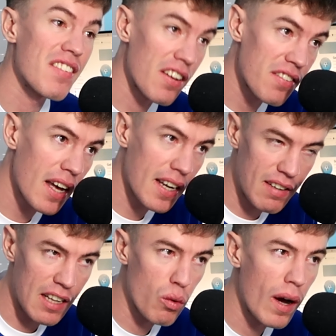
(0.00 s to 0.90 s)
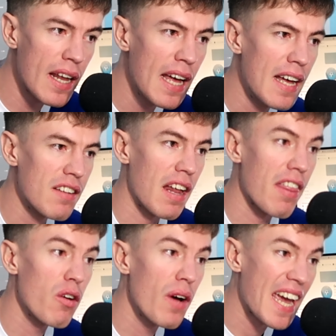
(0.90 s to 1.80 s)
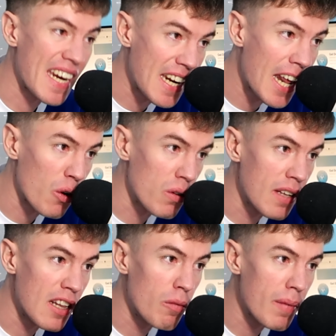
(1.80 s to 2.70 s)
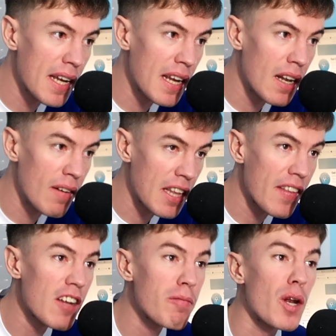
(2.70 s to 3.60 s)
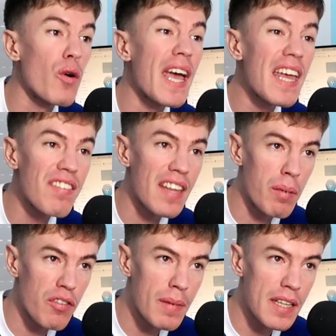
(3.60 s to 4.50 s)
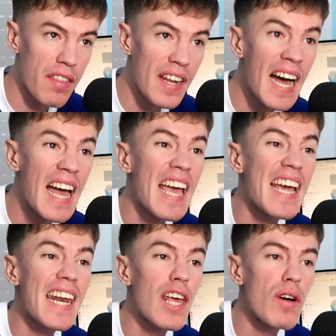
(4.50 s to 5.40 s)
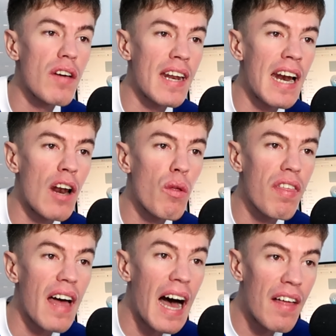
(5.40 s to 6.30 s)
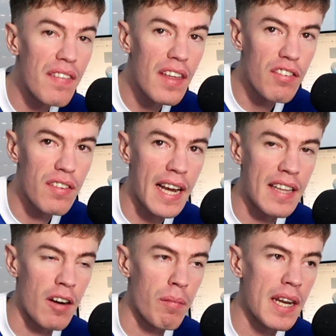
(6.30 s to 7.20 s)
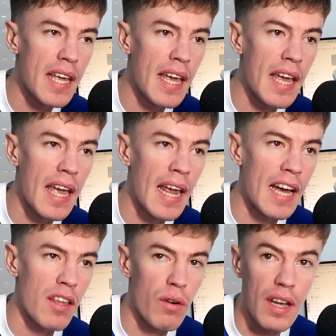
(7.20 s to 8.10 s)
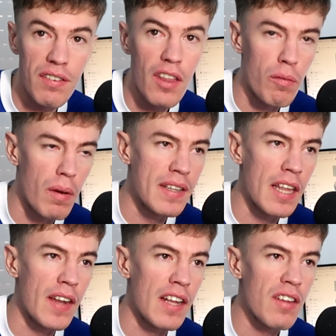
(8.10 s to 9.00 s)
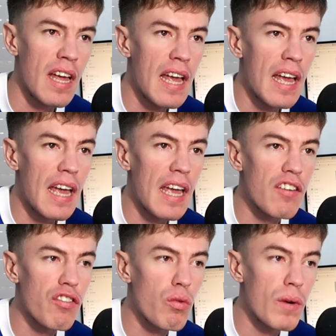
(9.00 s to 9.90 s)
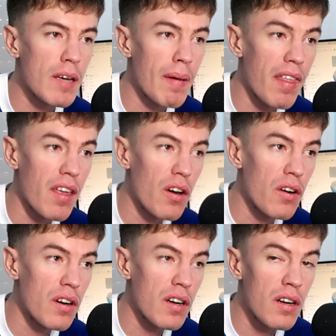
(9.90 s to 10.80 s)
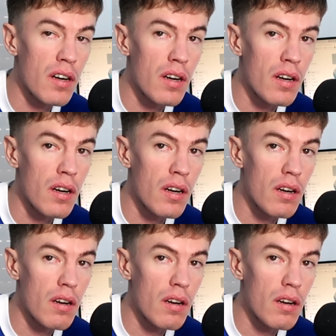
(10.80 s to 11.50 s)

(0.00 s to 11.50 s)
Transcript: es esta, que es la actual, se lanzó en enero del 2023, pero esta próxima tercera creo que verá la luz antes de que termine el año, este 2023. Es una equipación